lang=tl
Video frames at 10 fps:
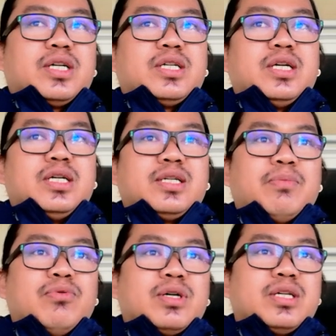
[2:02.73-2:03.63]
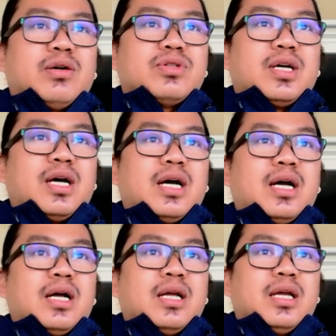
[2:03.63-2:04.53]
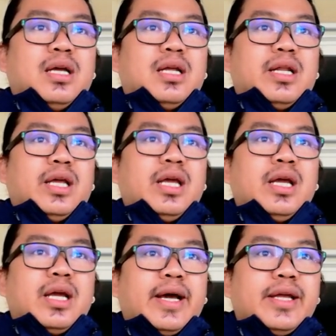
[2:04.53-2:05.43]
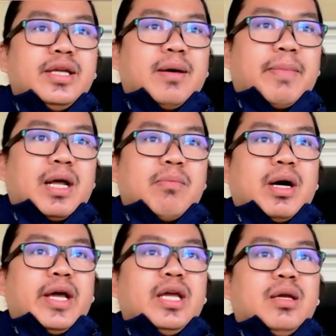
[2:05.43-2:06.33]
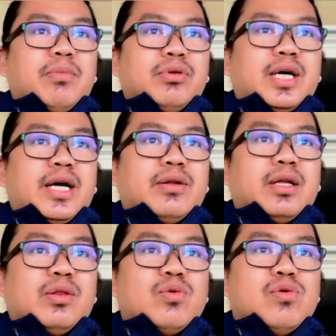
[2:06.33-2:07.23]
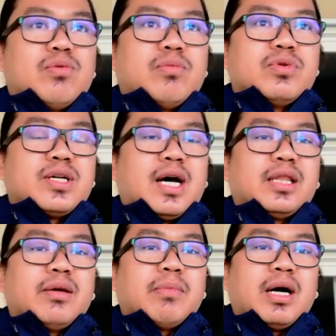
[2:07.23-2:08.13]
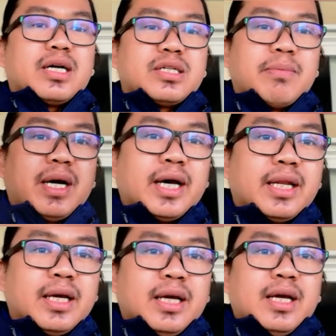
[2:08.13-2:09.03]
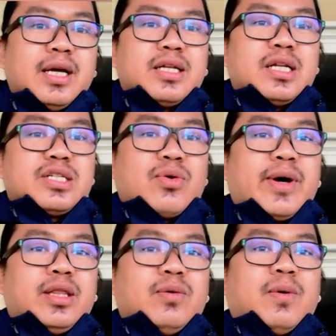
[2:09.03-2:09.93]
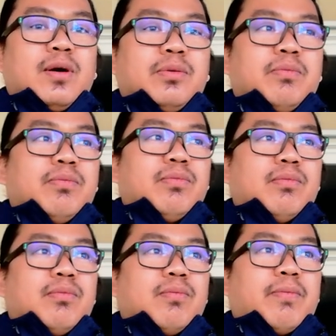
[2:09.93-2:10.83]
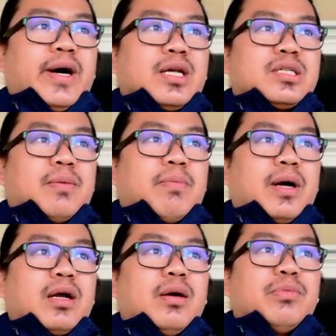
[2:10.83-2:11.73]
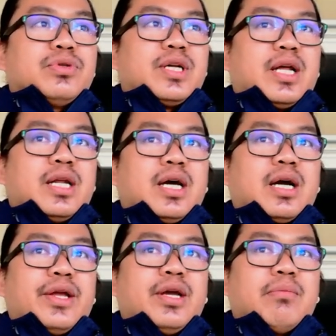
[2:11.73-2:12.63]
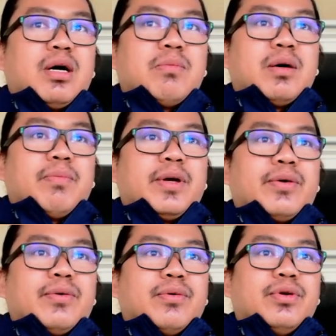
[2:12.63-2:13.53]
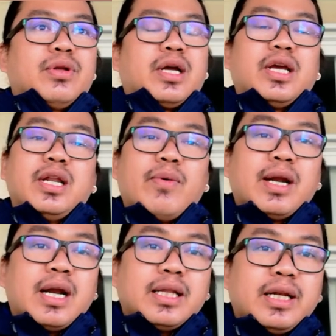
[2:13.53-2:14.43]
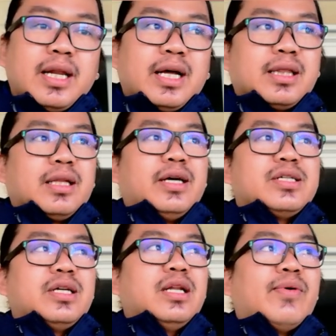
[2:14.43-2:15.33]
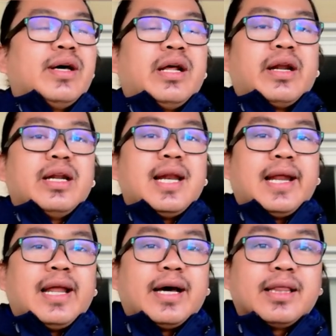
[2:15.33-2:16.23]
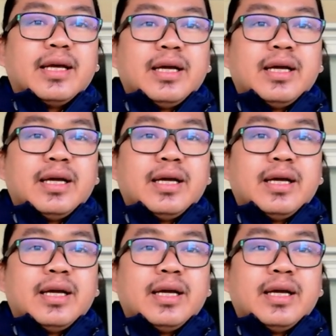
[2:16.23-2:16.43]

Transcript: kasi isa po kasi ako sa nagiging guide niya para makahingi po tayo ng tulong sa ating mga kasamahan na sa Whitey World para sa panggamot sana ng kanyang mama. Pero yun nga, ginawa na natin lahat guys. Ginawa na rin nila lahat